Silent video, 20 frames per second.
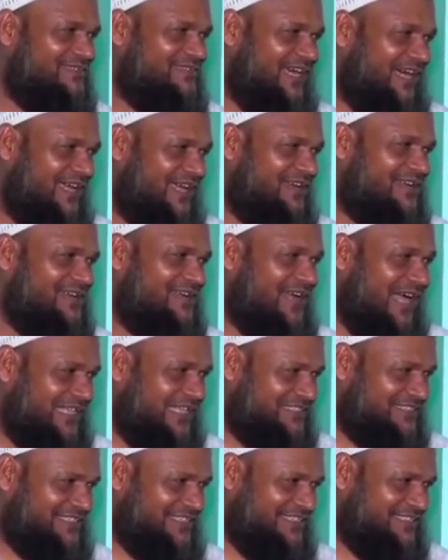তার
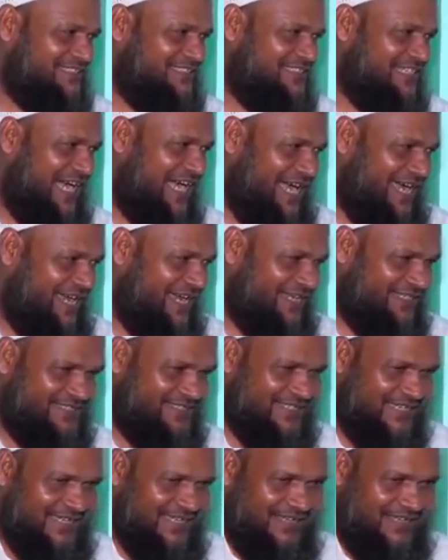কাজটা জায়েজ